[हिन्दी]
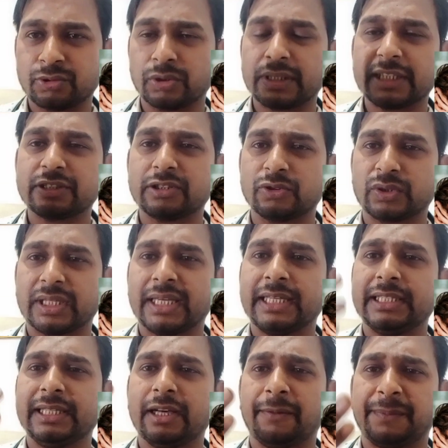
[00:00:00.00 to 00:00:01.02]
सोते सोते
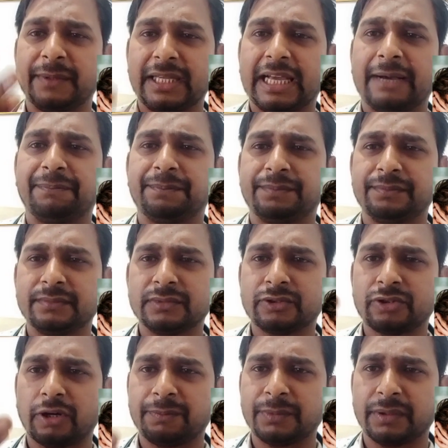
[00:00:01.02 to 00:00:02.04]
ही अपने आप
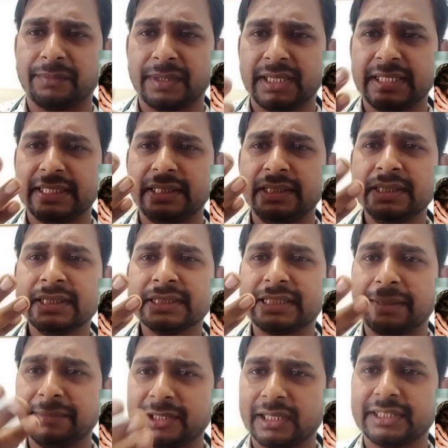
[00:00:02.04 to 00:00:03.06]
स्वप्न में ही
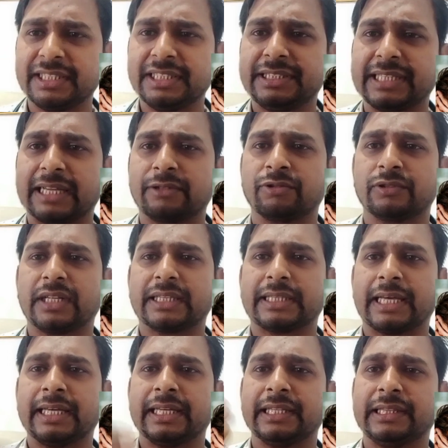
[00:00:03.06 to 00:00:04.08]
सेमिनल डिस्चार्ज हो
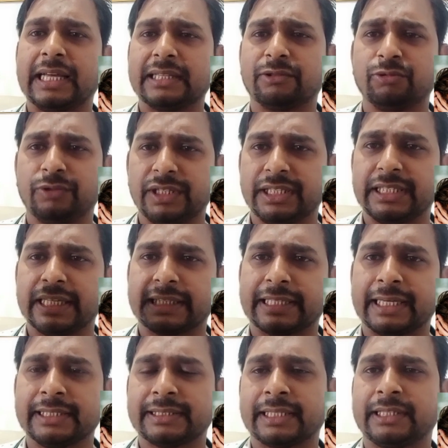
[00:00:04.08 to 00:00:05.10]
जाता है धातु गिर
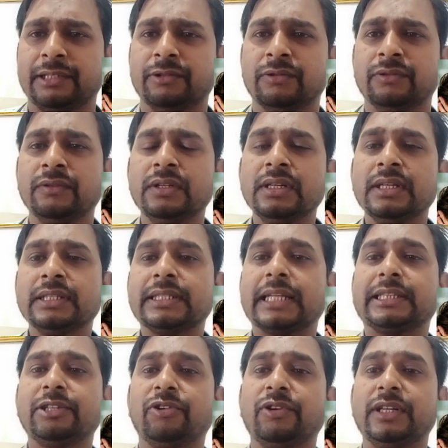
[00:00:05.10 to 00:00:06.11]
जाता है साथियों
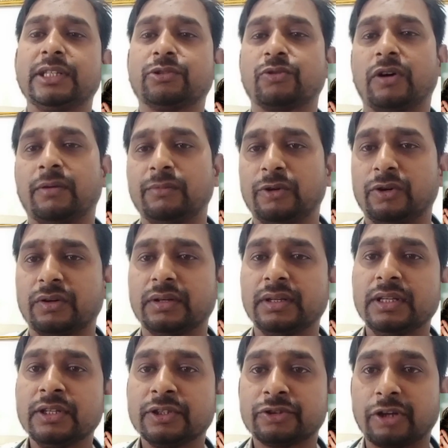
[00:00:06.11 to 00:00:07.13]
साथियों इसको हम लोग
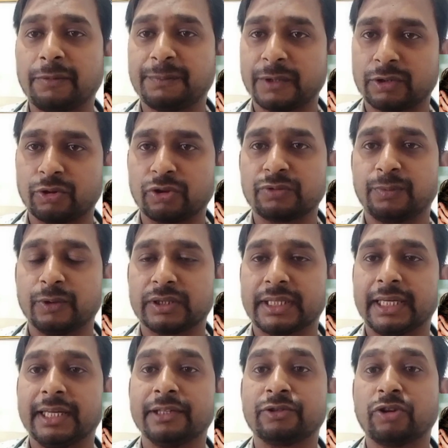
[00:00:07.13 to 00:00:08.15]
स्वप्न दोष
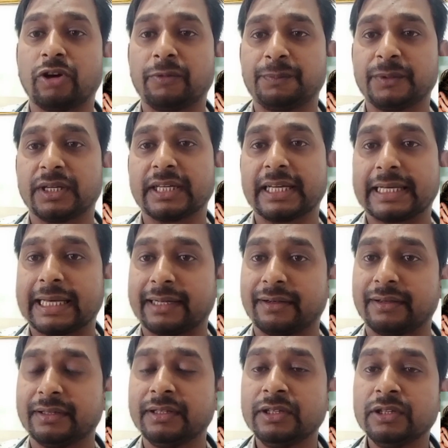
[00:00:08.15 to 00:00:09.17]
बोलते हैं स्वप्न के
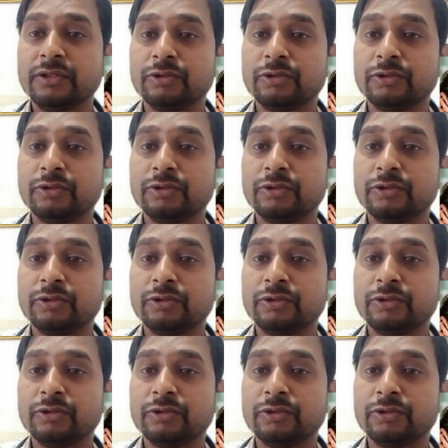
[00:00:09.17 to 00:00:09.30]
कारण